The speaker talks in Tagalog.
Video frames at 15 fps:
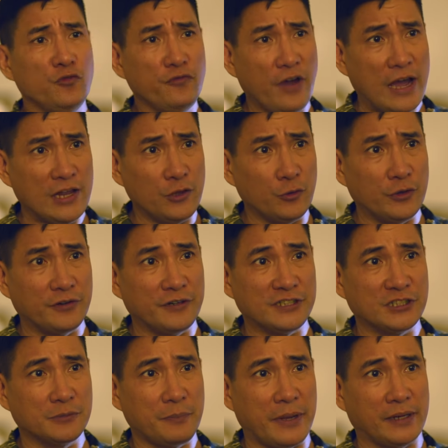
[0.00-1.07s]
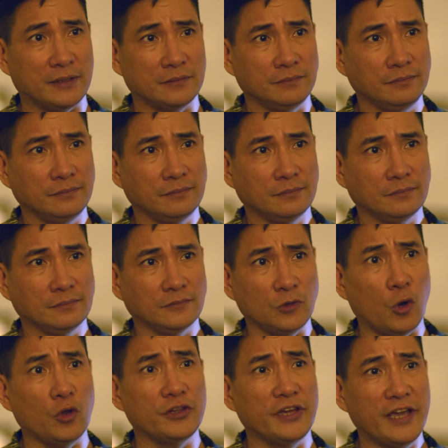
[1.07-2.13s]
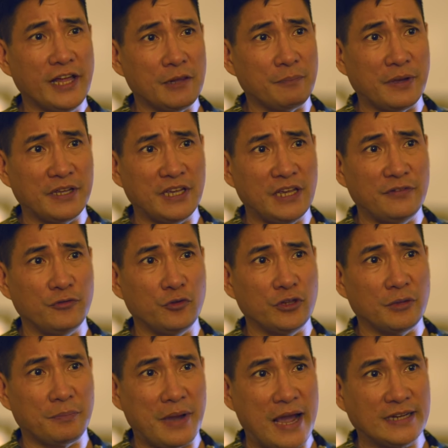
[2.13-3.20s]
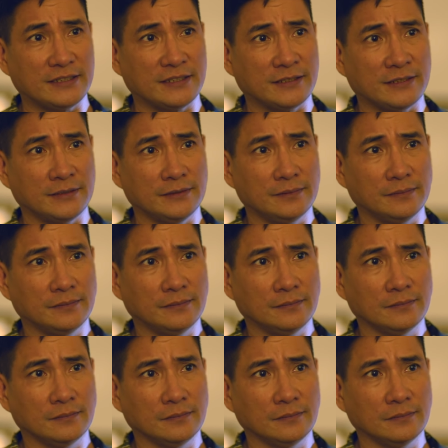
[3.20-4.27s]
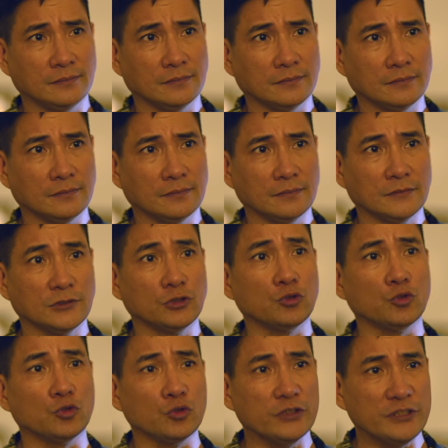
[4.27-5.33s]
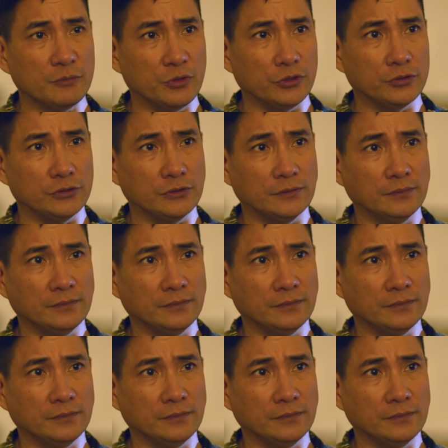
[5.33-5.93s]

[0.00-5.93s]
you value and respect all the help I gave you in the past, susundin mo ko.